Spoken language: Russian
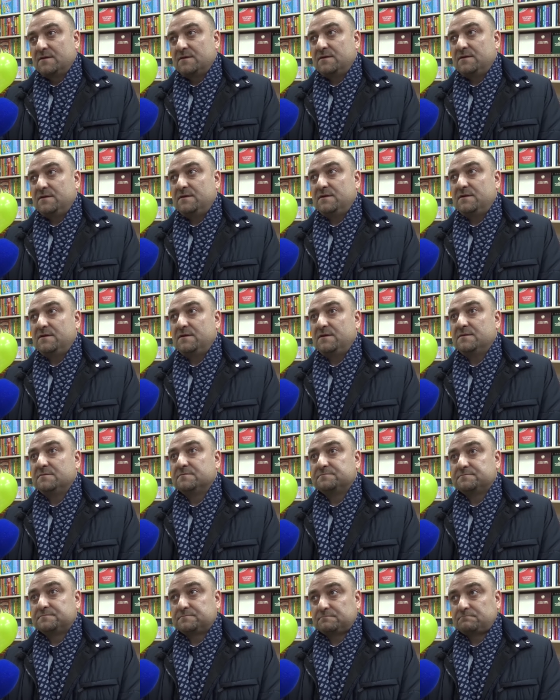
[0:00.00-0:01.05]
И
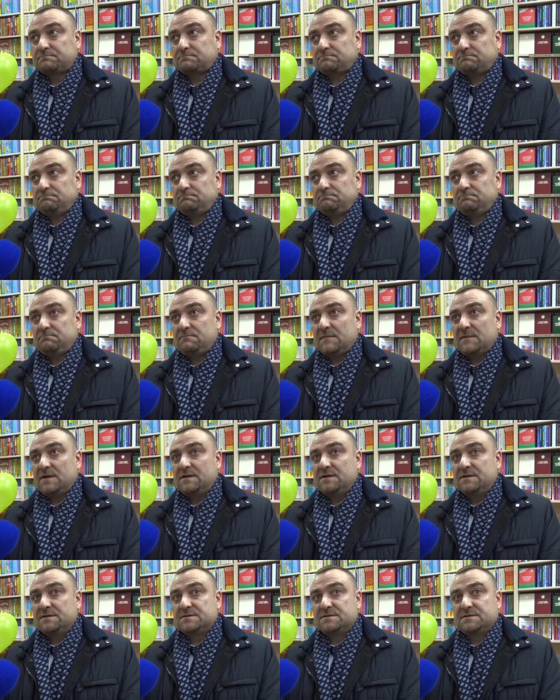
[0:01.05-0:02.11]

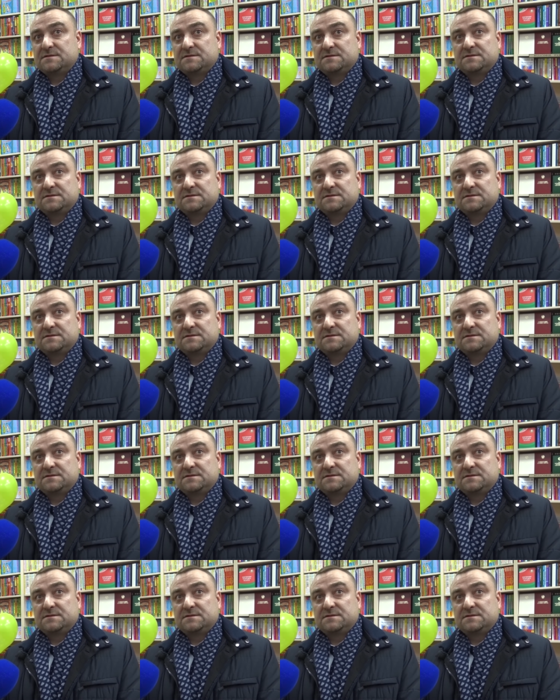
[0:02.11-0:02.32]
из